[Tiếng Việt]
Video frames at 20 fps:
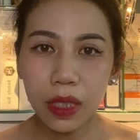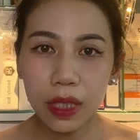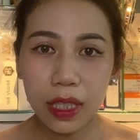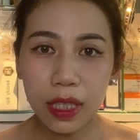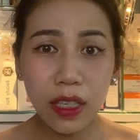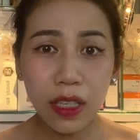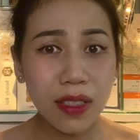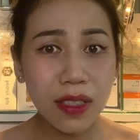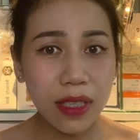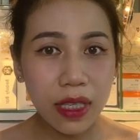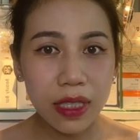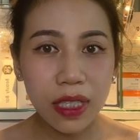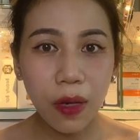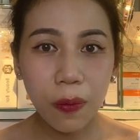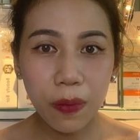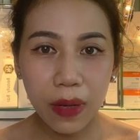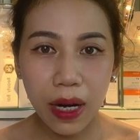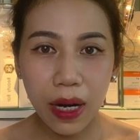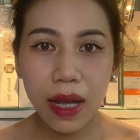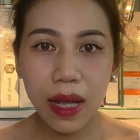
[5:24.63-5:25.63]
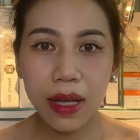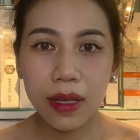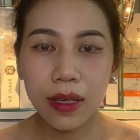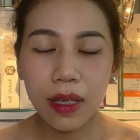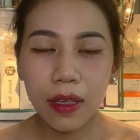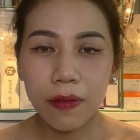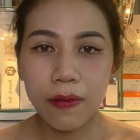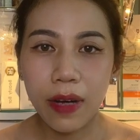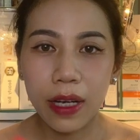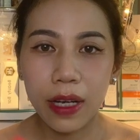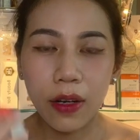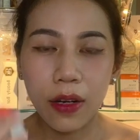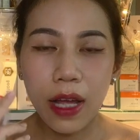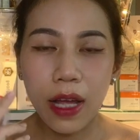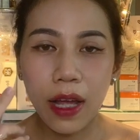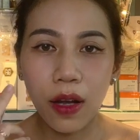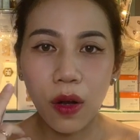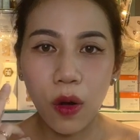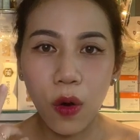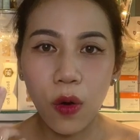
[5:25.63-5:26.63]
thì nó sẽ chóc ra và nó
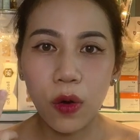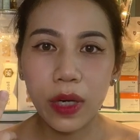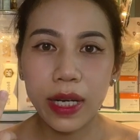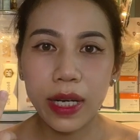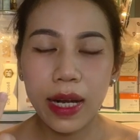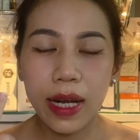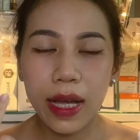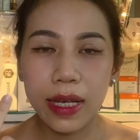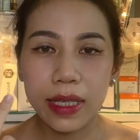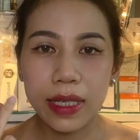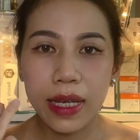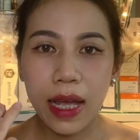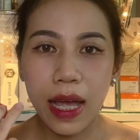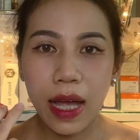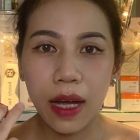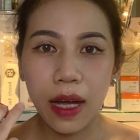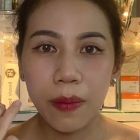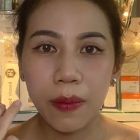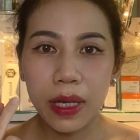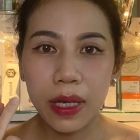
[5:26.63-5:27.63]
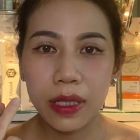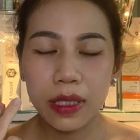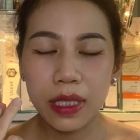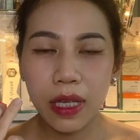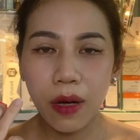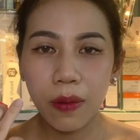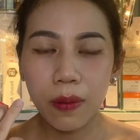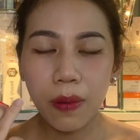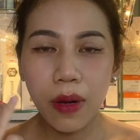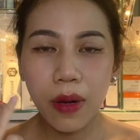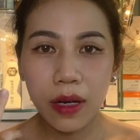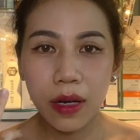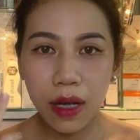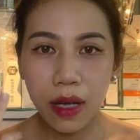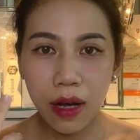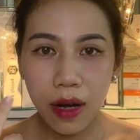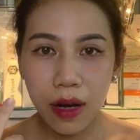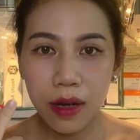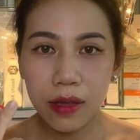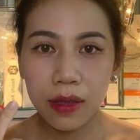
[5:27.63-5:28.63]
để lộ cái làn da ở bên trong mới
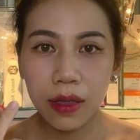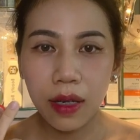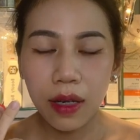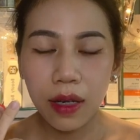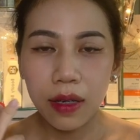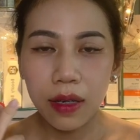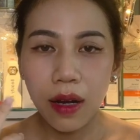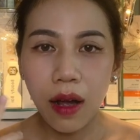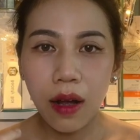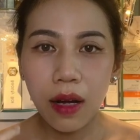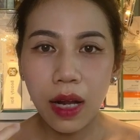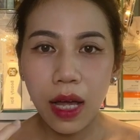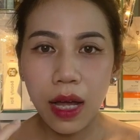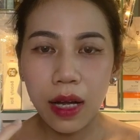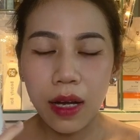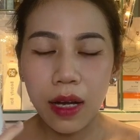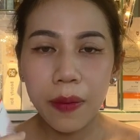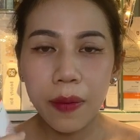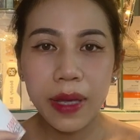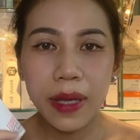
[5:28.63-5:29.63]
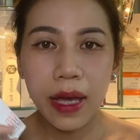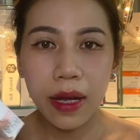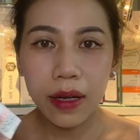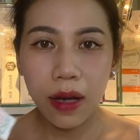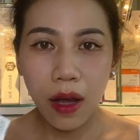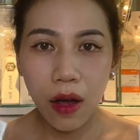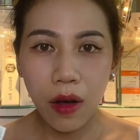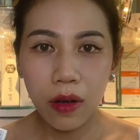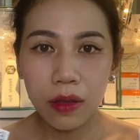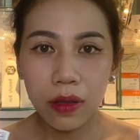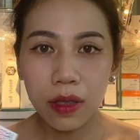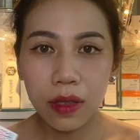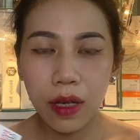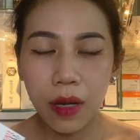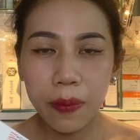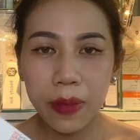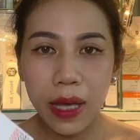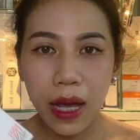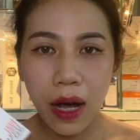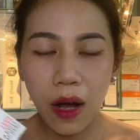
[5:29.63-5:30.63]
hơn đó là lớp da non lớp
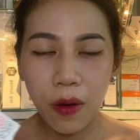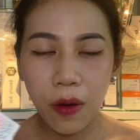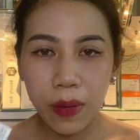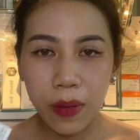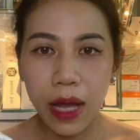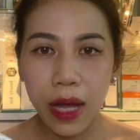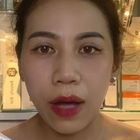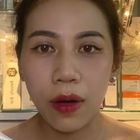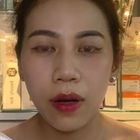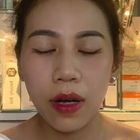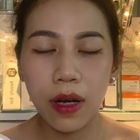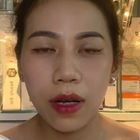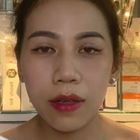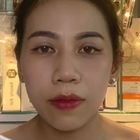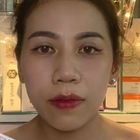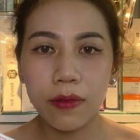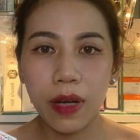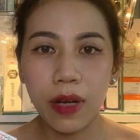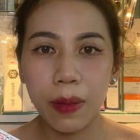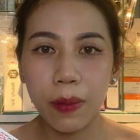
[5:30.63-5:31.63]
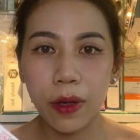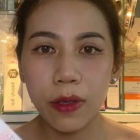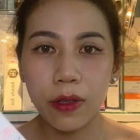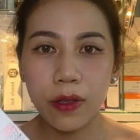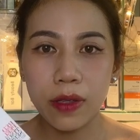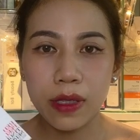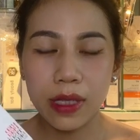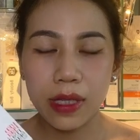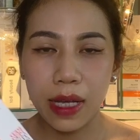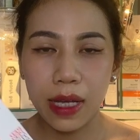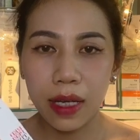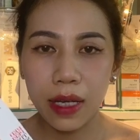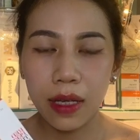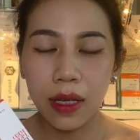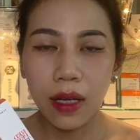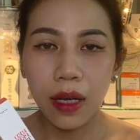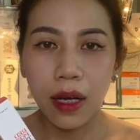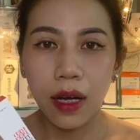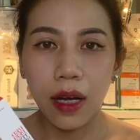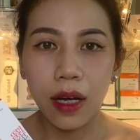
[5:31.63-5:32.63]
da hồng hào hơn và mọi người sẽ
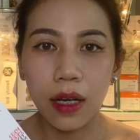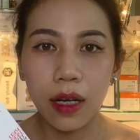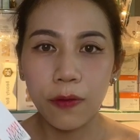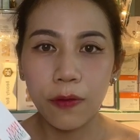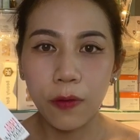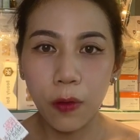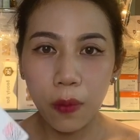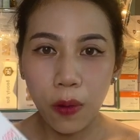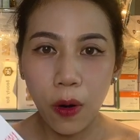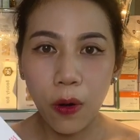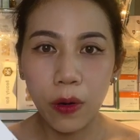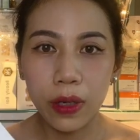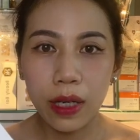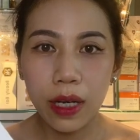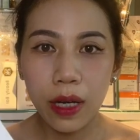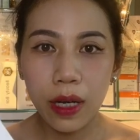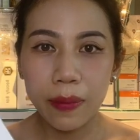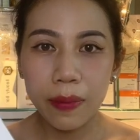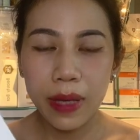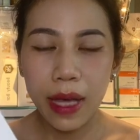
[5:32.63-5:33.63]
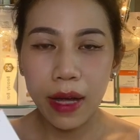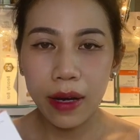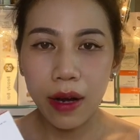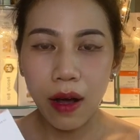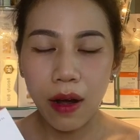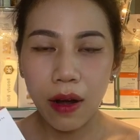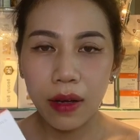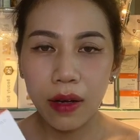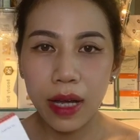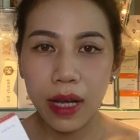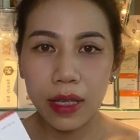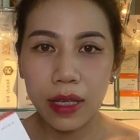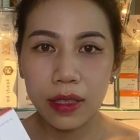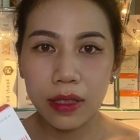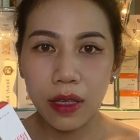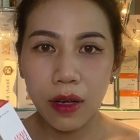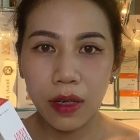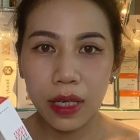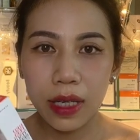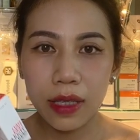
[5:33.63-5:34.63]
à, phục hồi cái lớp da đó để
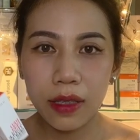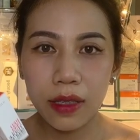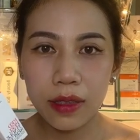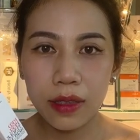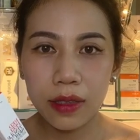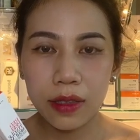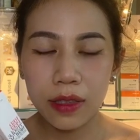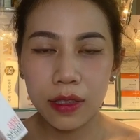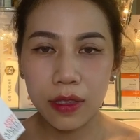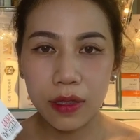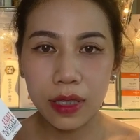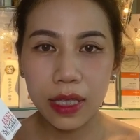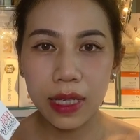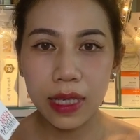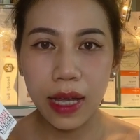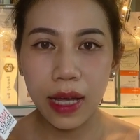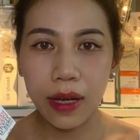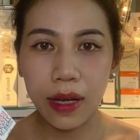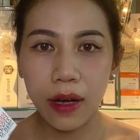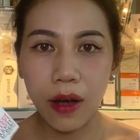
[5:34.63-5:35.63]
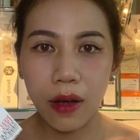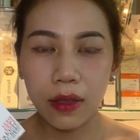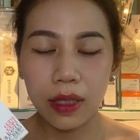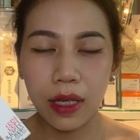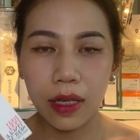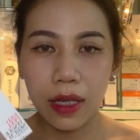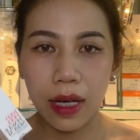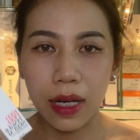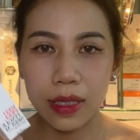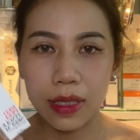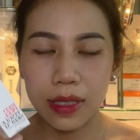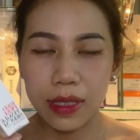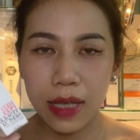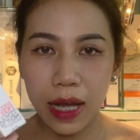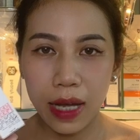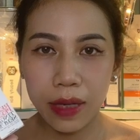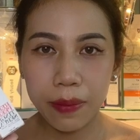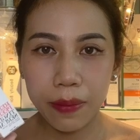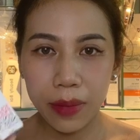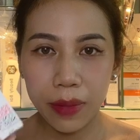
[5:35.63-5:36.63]
cho cái dưỡng cái da đó thật là
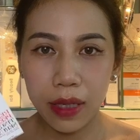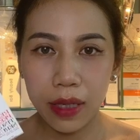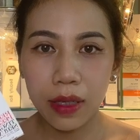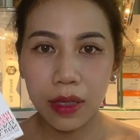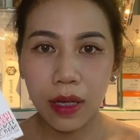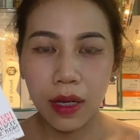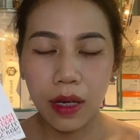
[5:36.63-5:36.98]
sáng mịn à,